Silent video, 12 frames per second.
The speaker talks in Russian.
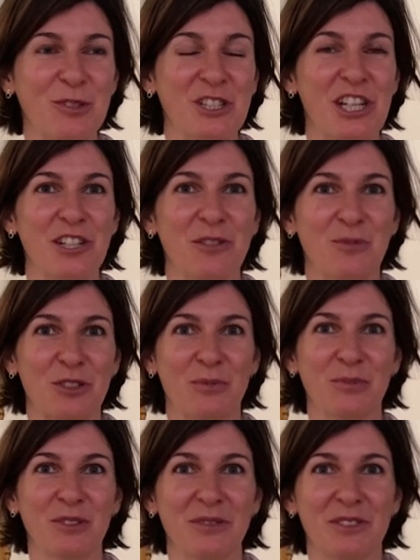чаще можно
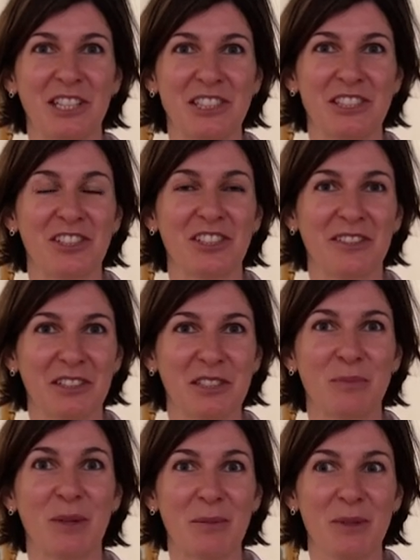было встретить человека
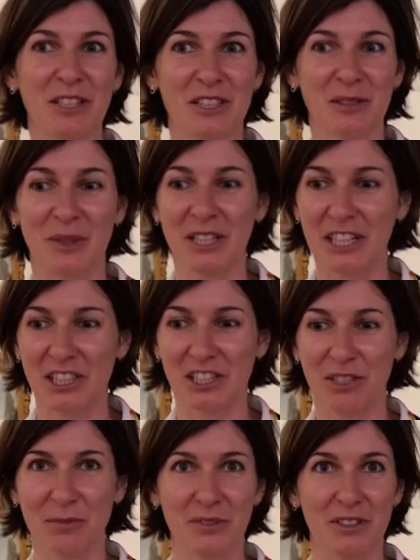с мольбертом,
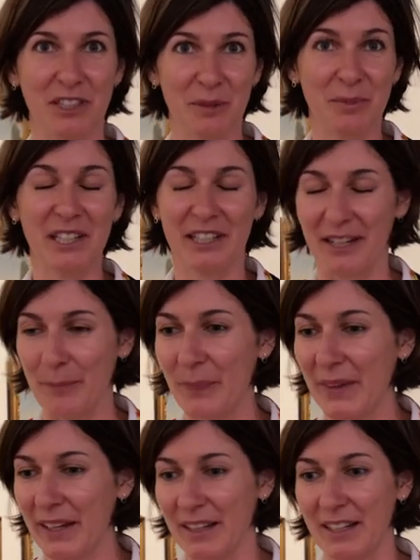чем грибника
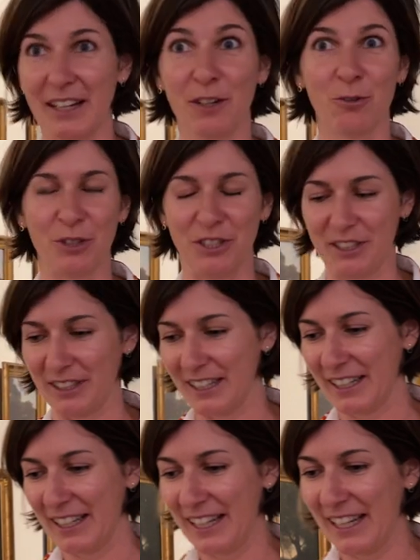или охотника.
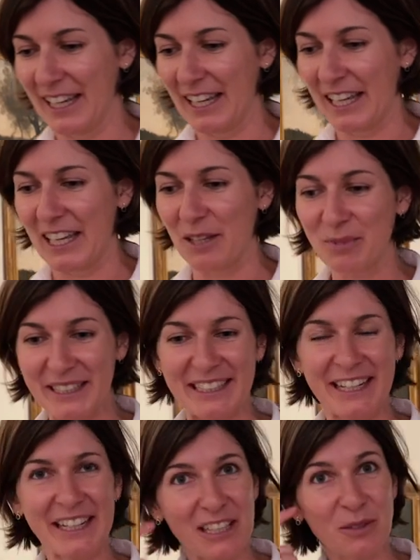И
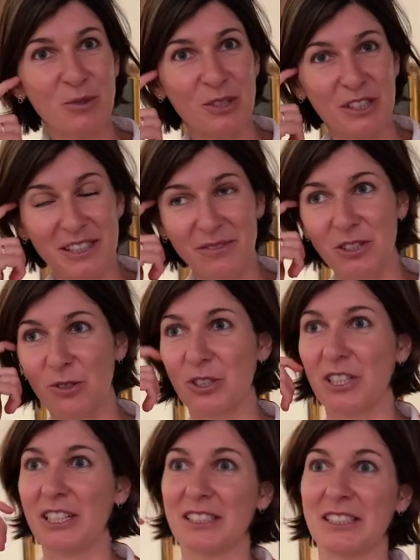благодаря этому же развитию
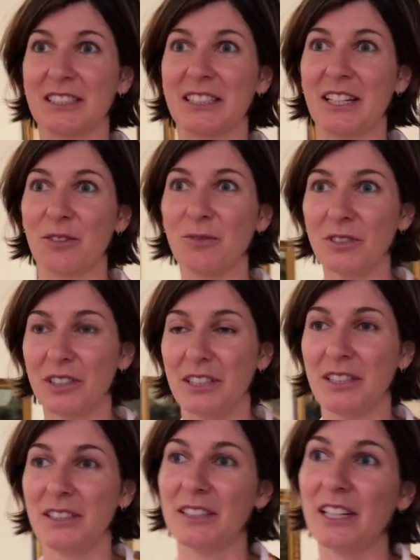железных дорог
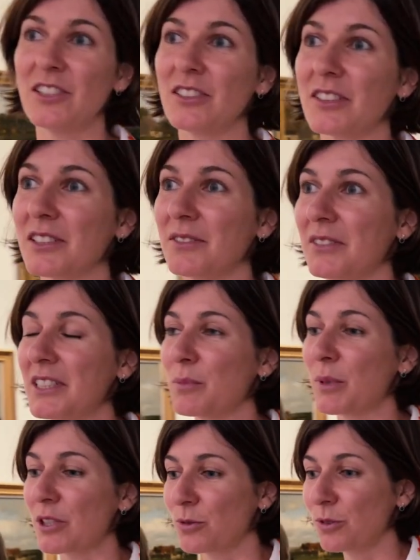и начал развиваться
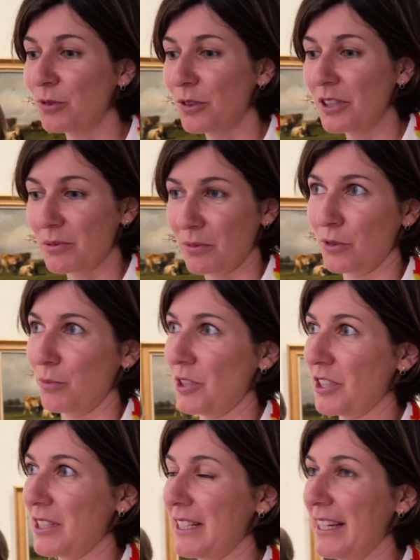морской туризм в том
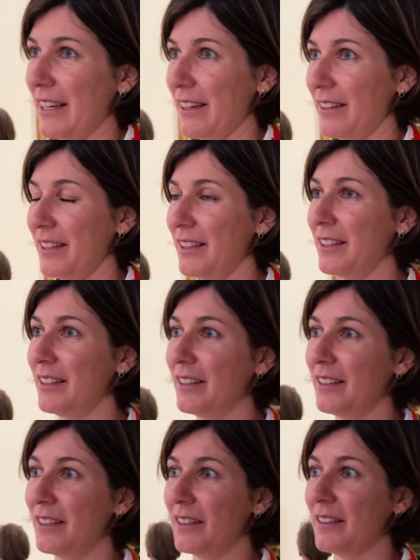числе.
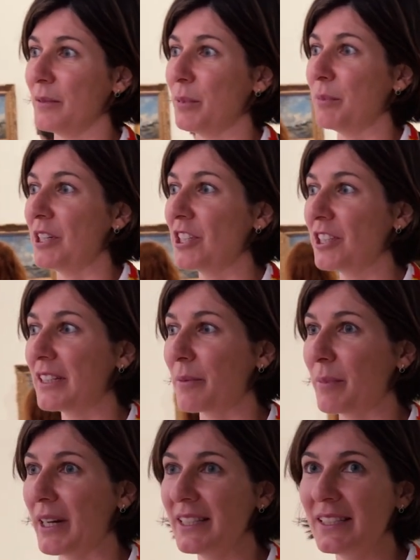И побережье
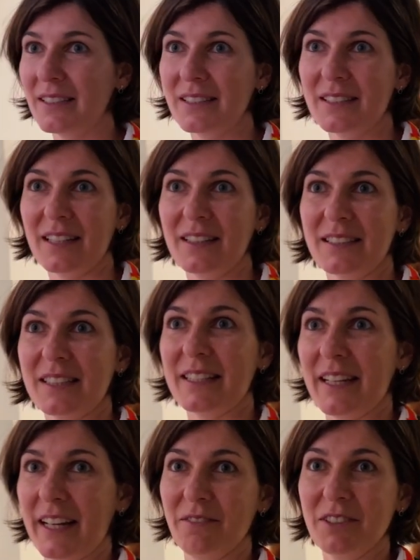Нормандии стало
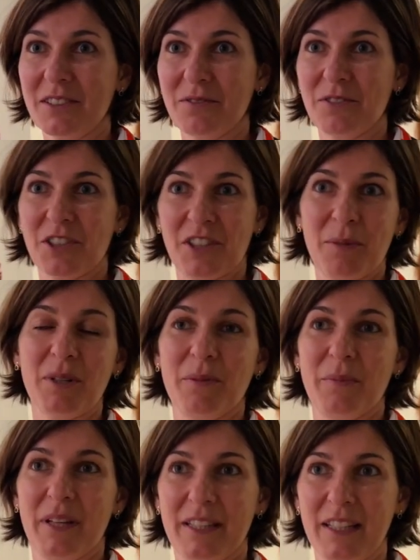застраиваться
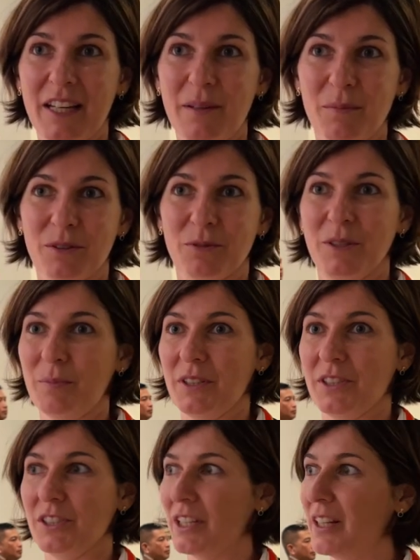фешенебельными отелями, куда
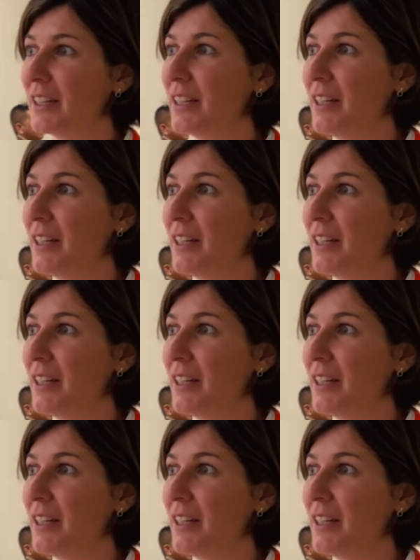приезжала